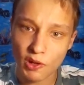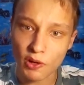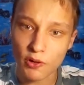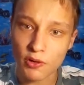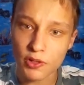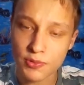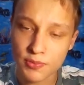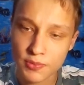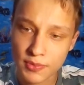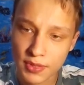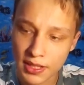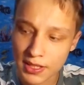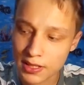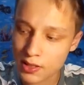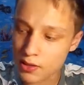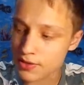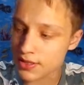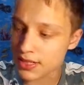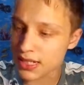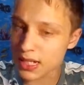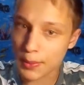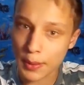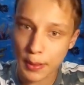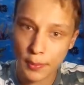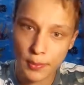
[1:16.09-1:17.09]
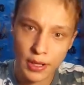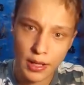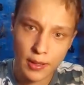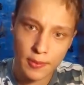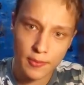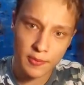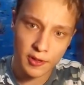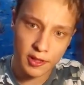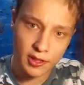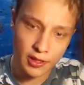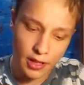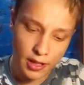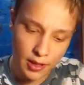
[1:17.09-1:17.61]
В общем, такительская
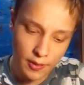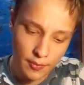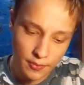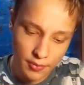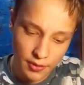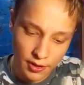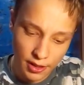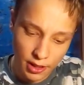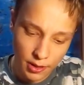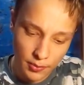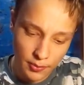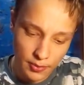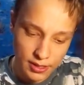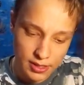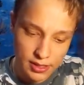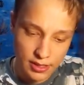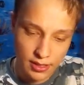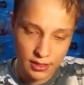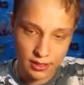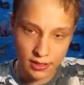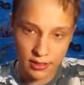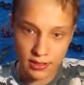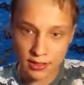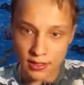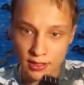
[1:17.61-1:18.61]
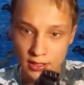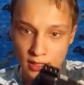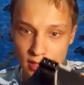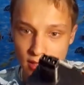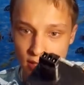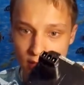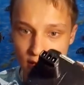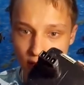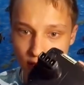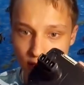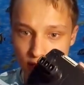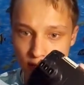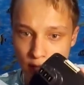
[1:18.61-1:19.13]
проблема, нам понадобится
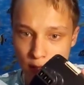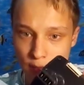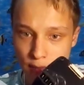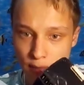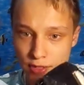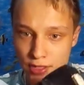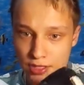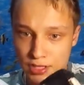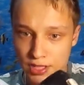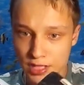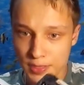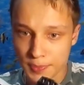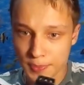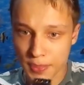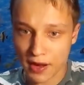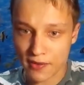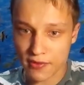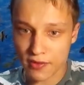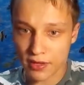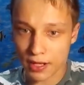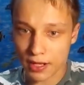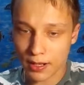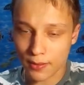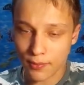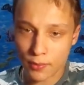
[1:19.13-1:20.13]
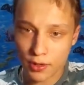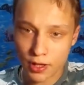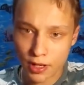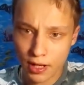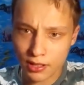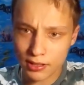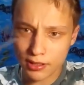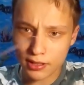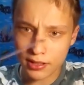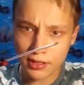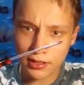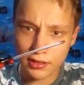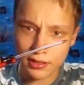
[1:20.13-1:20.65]
сам наш неисправный
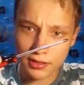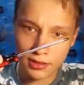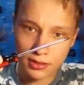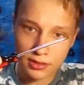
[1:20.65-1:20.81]
аккумулятор,